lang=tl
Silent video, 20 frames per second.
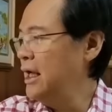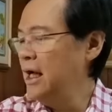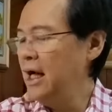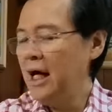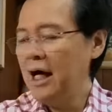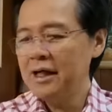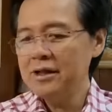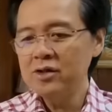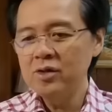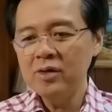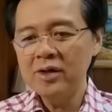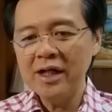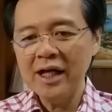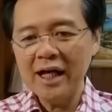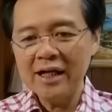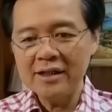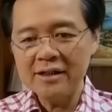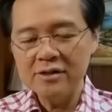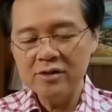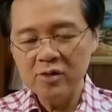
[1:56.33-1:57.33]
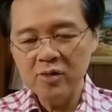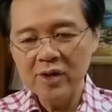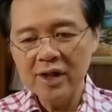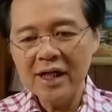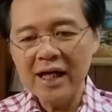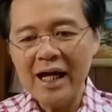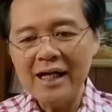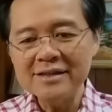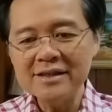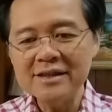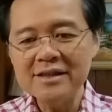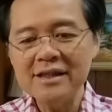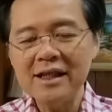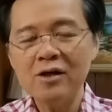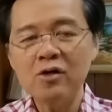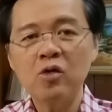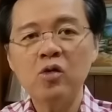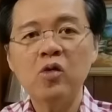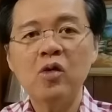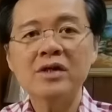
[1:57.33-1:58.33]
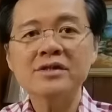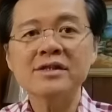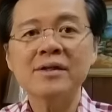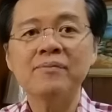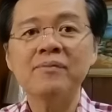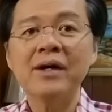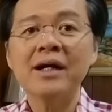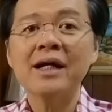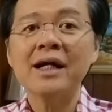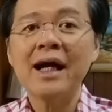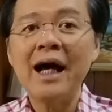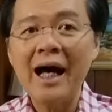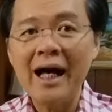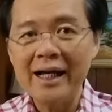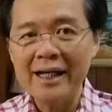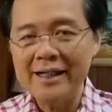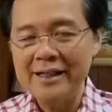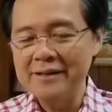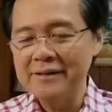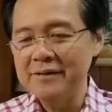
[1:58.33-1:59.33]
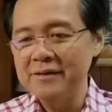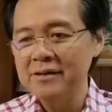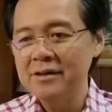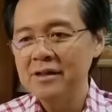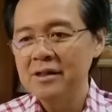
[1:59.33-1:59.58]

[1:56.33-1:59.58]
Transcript: Ang uric, uric acid nakukuha sa pagkain.